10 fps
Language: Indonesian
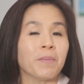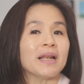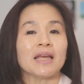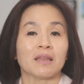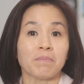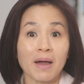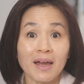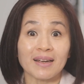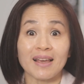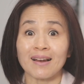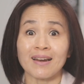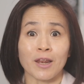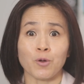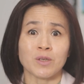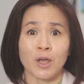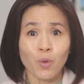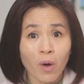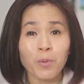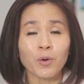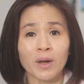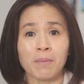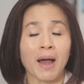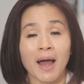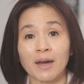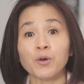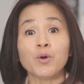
memiliki teman yang dari usia 25-an